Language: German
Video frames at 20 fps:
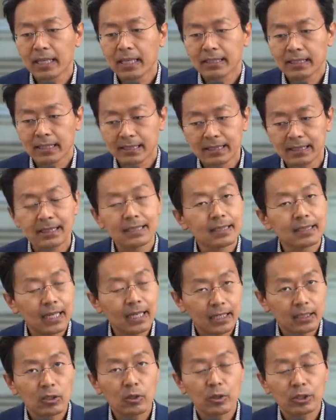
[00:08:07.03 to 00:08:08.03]
dass es diese
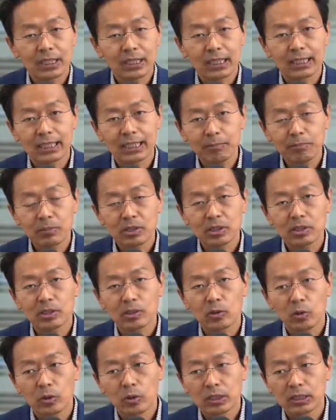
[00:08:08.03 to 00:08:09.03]
Datenlöcher gibt
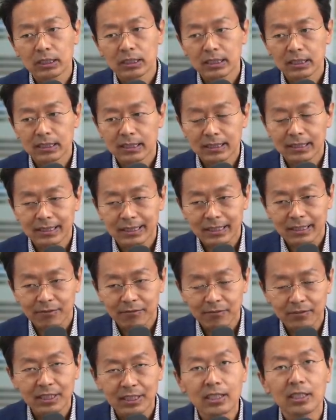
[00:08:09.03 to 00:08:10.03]
und
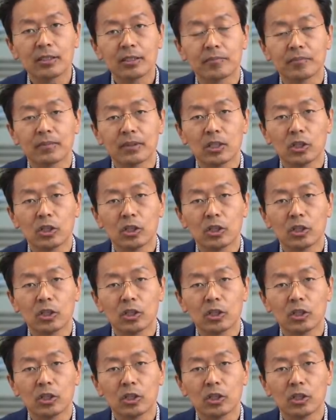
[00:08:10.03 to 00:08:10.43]
dass wir